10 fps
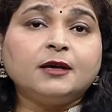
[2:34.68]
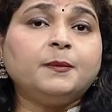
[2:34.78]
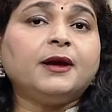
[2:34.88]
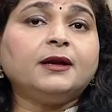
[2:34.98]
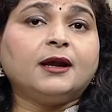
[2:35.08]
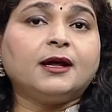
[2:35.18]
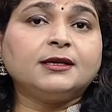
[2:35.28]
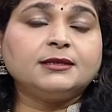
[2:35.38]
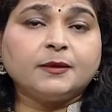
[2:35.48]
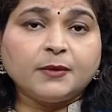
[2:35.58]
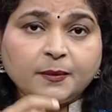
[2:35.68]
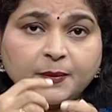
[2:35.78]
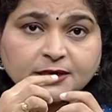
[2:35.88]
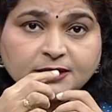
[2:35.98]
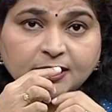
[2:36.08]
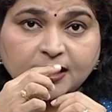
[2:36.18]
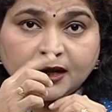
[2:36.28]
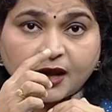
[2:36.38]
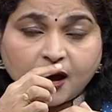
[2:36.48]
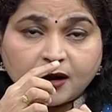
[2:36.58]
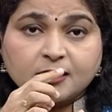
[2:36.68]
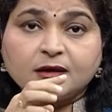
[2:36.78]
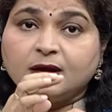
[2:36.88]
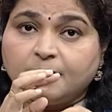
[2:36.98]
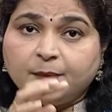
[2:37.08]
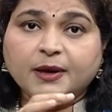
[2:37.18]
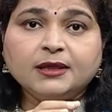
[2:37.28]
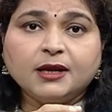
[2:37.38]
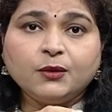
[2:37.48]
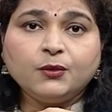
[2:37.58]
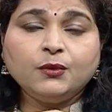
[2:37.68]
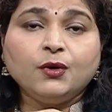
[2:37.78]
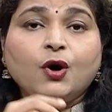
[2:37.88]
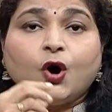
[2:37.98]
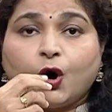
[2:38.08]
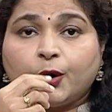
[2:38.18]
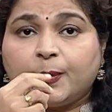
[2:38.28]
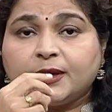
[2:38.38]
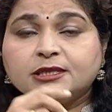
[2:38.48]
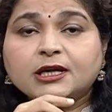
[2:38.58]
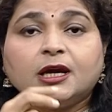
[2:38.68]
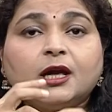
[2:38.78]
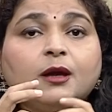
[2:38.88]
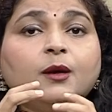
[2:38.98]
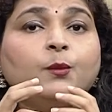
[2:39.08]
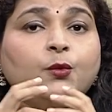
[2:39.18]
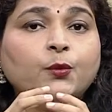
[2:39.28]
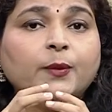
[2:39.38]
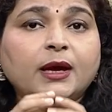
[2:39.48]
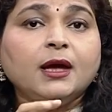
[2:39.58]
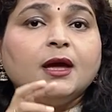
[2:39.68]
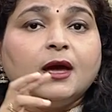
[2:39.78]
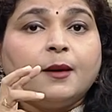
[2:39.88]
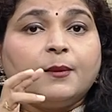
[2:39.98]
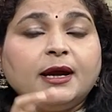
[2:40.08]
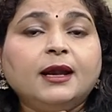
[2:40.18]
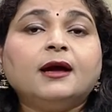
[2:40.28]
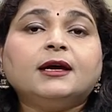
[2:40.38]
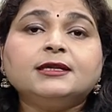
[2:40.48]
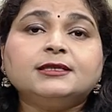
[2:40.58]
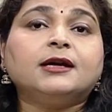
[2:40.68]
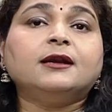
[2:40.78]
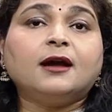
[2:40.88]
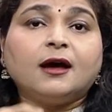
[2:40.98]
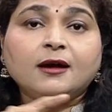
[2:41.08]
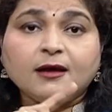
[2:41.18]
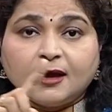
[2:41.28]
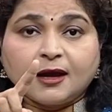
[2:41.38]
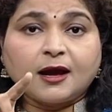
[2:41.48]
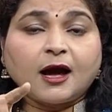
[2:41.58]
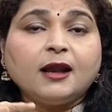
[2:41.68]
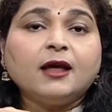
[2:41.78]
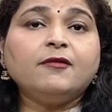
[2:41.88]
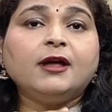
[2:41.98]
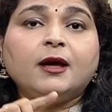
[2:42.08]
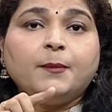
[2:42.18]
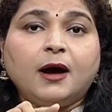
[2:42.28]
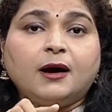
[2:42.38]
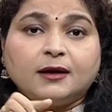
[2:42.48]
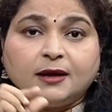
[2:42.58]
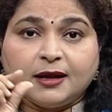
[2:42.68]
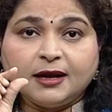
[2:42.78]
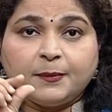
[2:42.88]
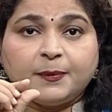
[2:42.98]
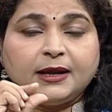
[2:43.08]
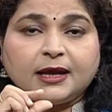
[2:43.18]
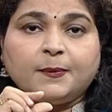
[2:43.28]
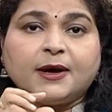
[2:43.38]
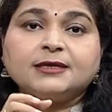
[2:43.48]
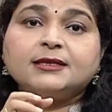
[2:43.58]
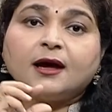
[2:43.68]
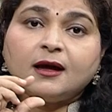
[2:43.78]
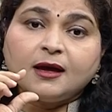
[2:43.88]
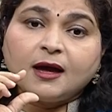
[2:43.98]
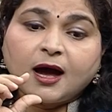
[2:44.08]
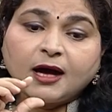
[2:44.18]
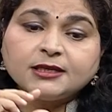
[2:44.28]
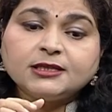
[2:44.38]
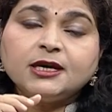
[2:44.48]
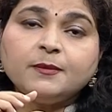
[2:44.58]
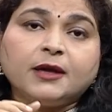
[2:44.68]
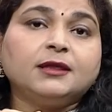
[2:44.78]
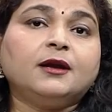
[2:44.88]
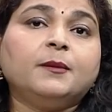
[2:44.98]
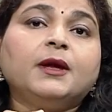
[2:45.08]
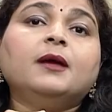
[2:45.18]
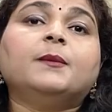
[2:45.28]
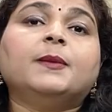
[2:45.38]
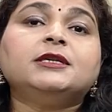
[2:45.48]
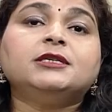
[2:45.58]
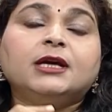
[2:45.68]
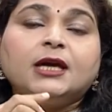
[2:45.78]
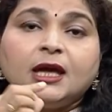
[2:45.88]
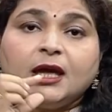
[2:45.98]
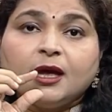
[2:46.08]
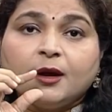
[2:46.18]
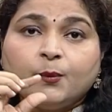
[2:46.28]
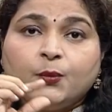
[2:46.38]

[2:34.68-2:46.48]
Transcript: स्तनपान कराते समय बच्चे की नाक बंद ना हो और बच्चे के मुंह में महिला के स्तन का काला वाला भाग निपल के पास का अच्छी मात्रा में बच्चे के